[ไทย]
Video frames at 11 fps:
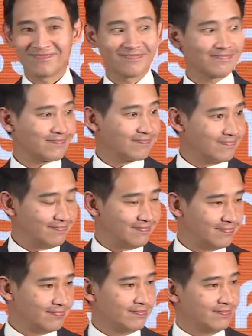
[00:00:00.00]
กังวลกับเสี
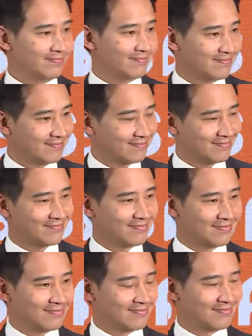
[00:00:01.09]
ยงสวไหมคะเพ
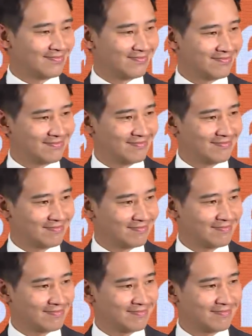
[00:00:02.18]
ราะว่ามันต้องเลือกนายกรัฐม
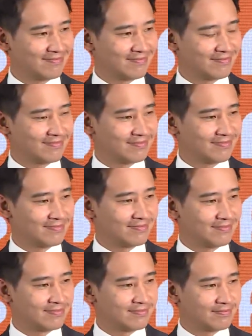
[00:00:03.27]
นตรีมันต้องใช้ถึง
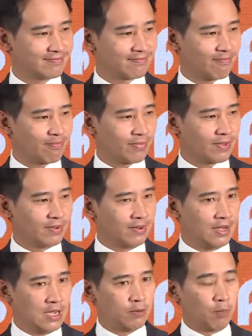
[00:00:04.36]
สามร้อยเจ็ดสิบหก
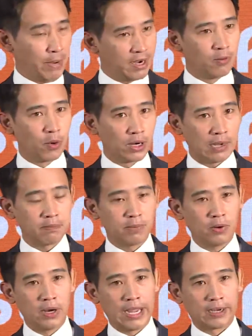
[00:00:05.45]
ผมไม่กังวลครับเพ
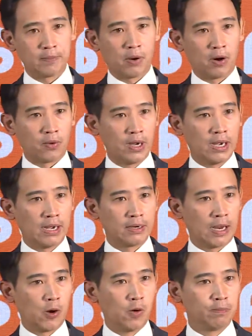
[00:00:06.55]
ราะว่าอย่างที่บอกว่า
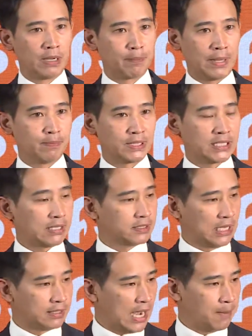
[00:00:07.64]
เรามันเป็น
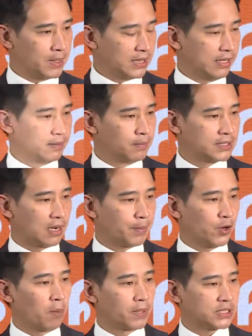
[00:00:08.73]
ฉันทามติมาจากพี่
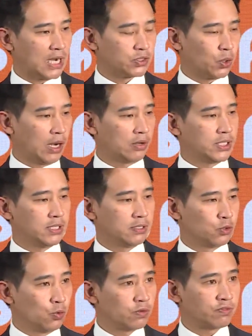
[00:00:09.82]
น้องประชาชนแล้วที่
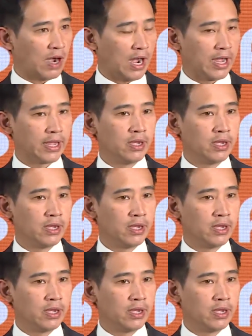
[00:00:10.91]
ทุกฝ่าย